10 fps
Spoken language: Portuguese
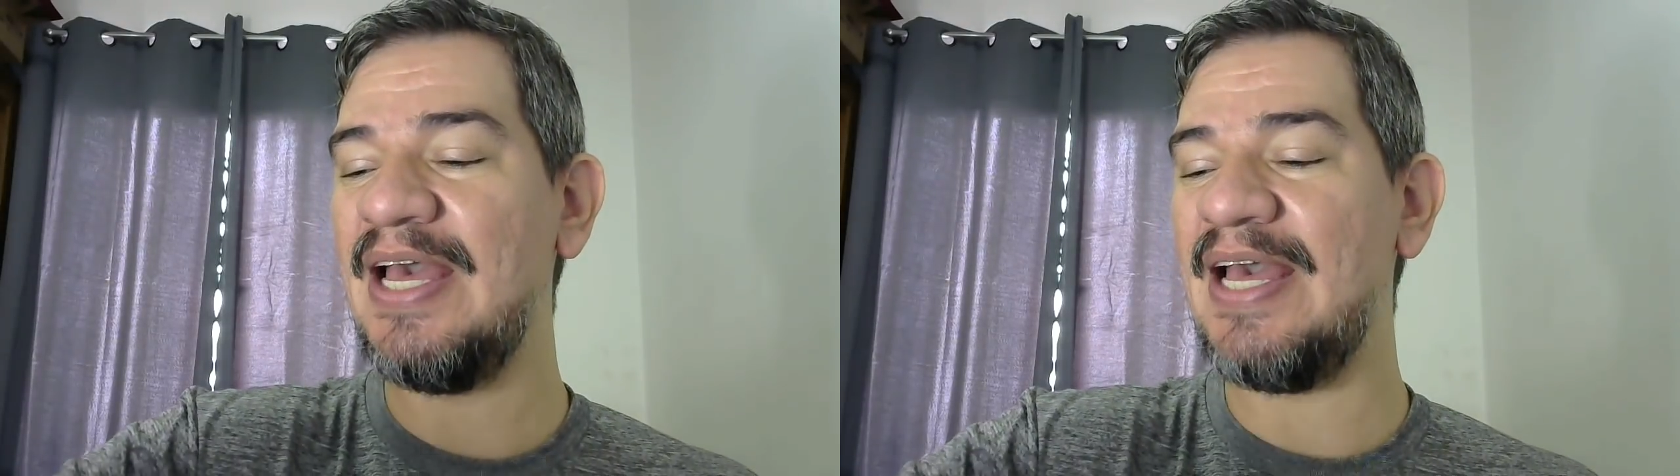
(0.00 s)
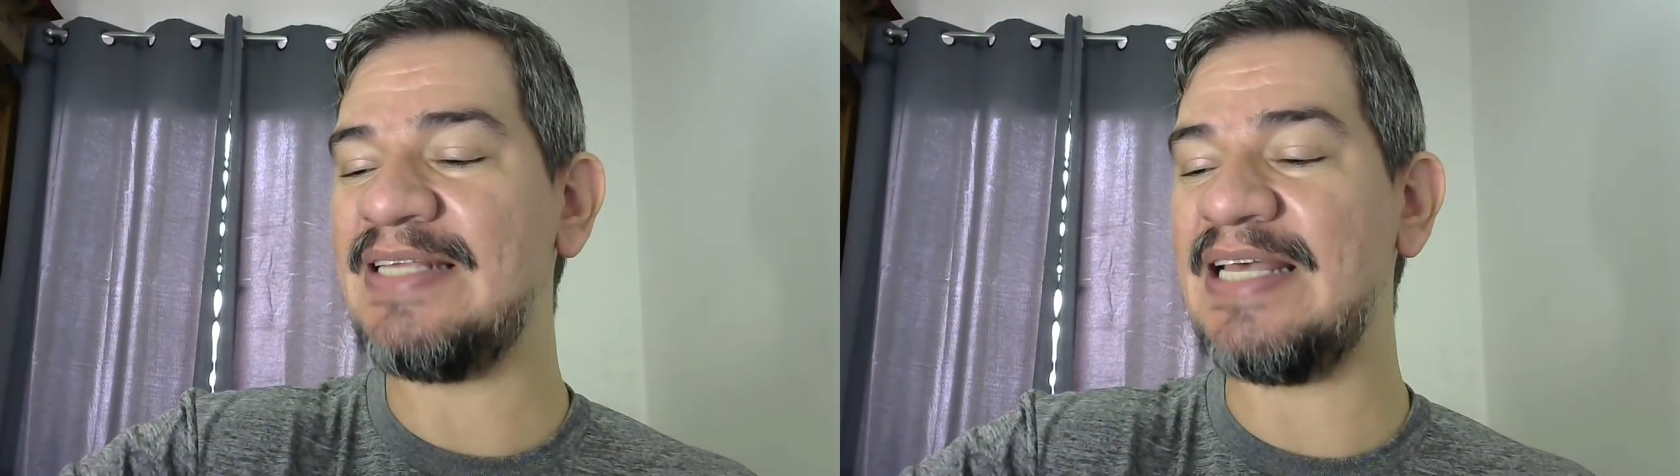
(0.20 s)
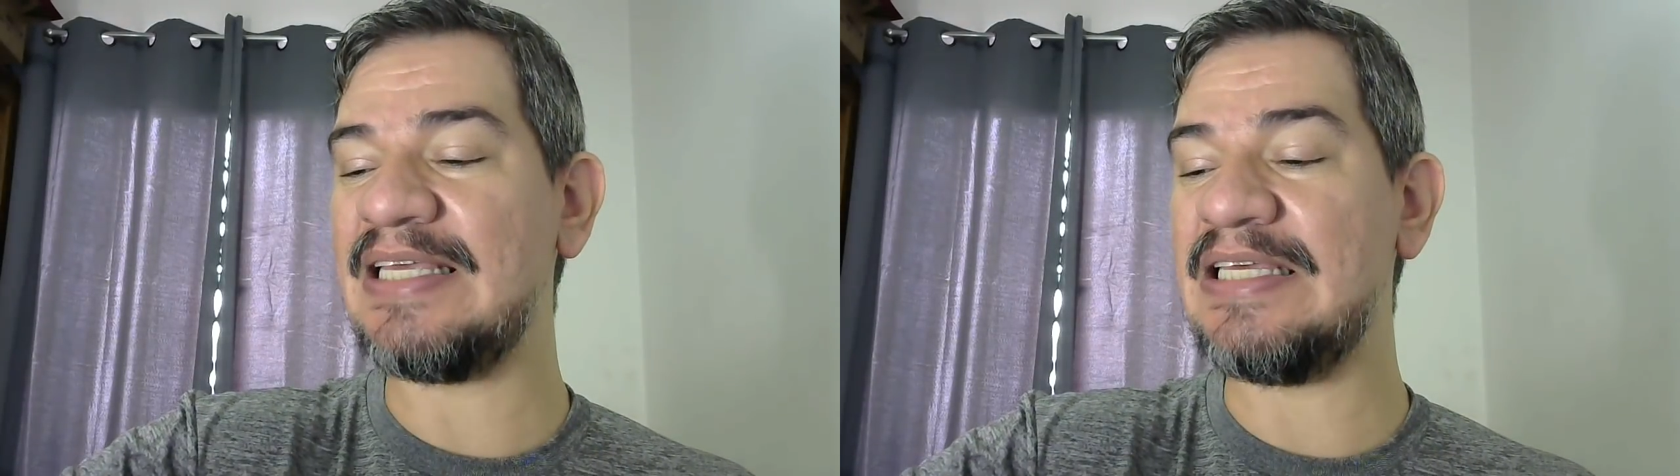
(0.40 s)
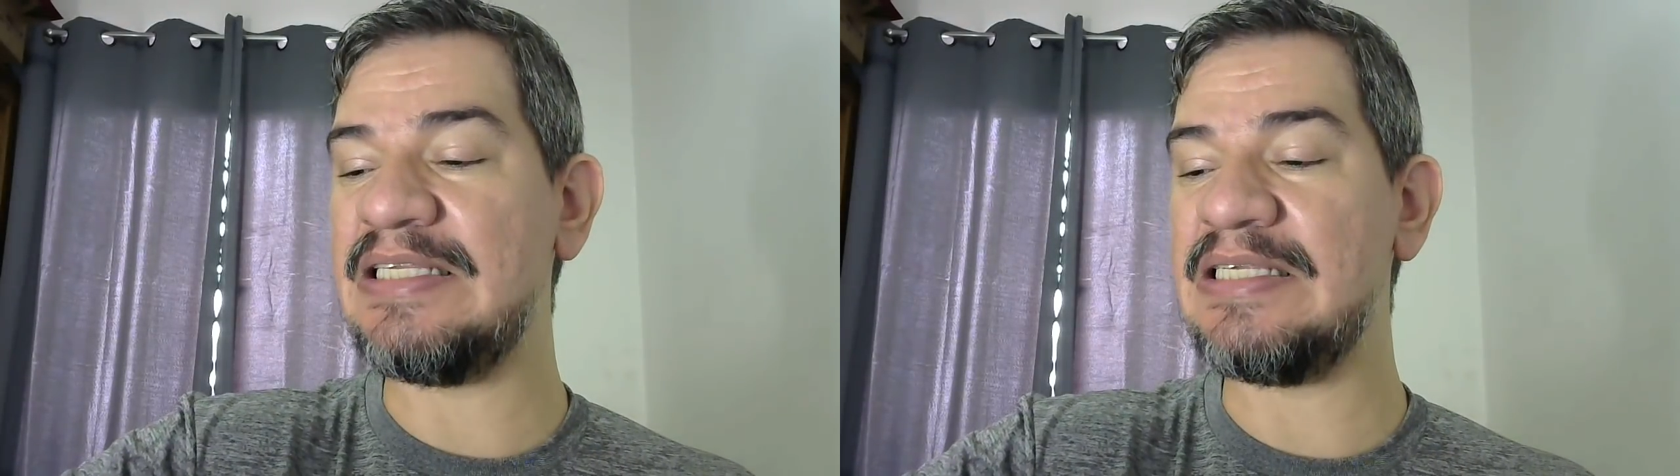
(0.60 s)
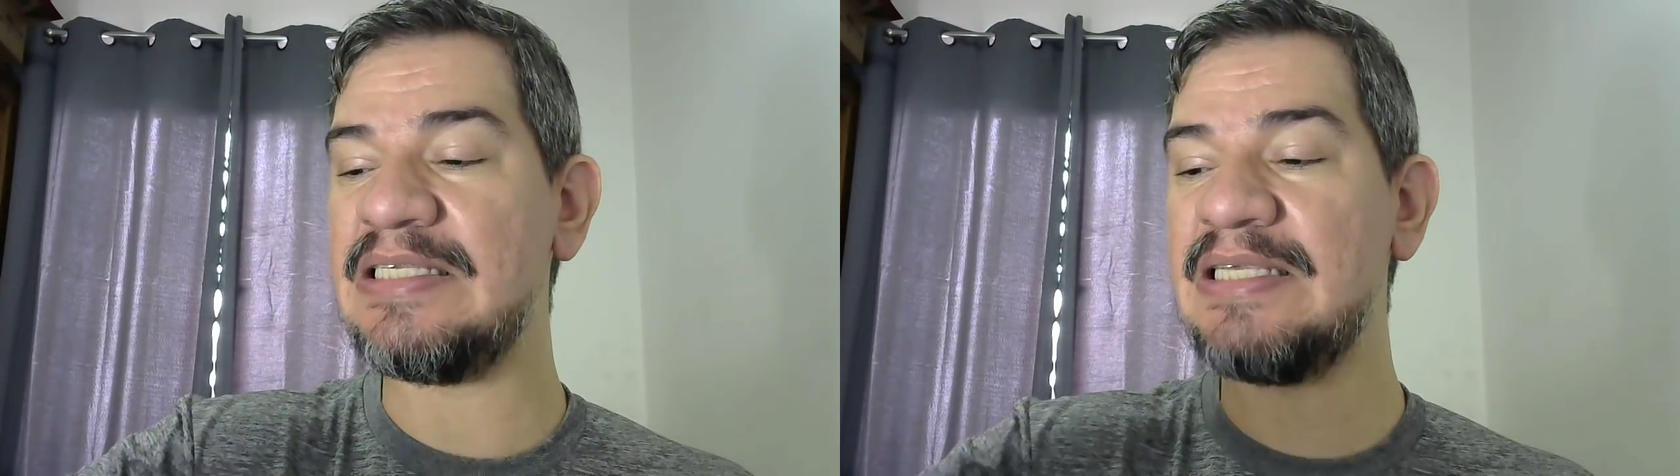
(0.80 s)
essa
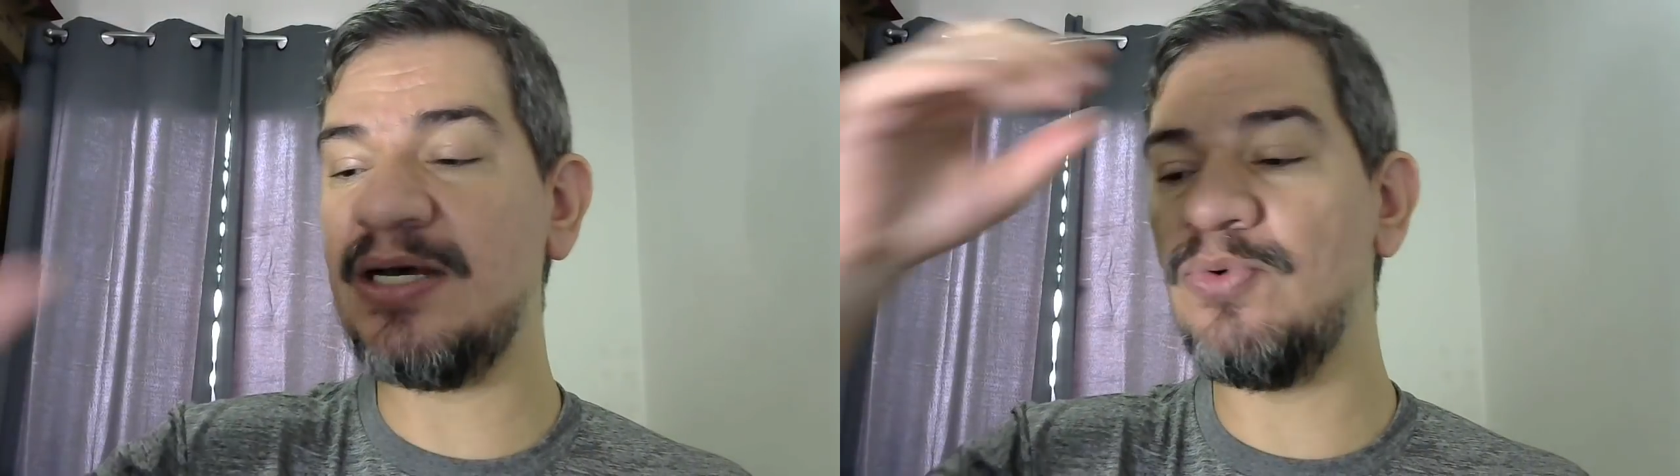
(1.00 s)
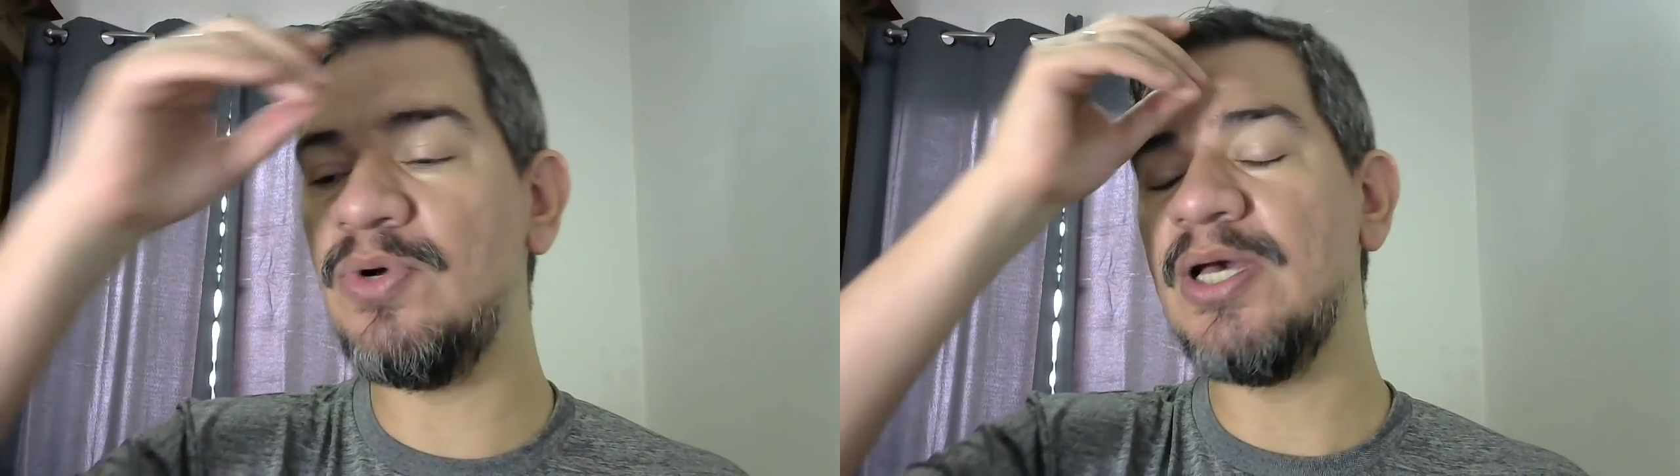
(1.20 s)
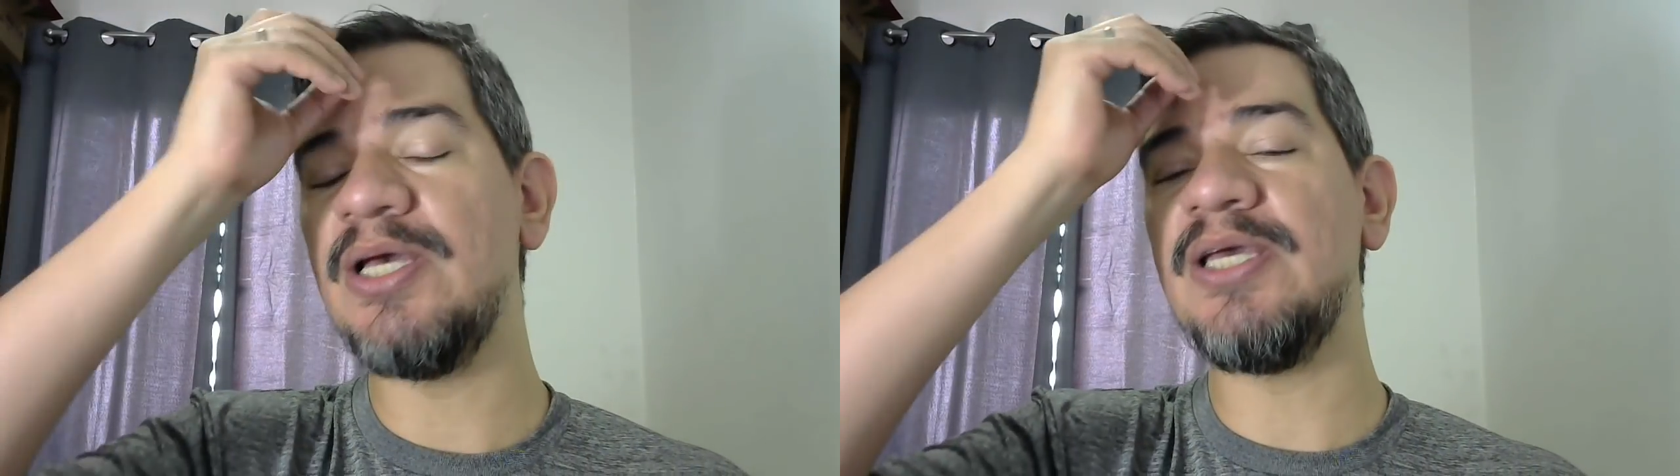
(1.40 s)
aquisição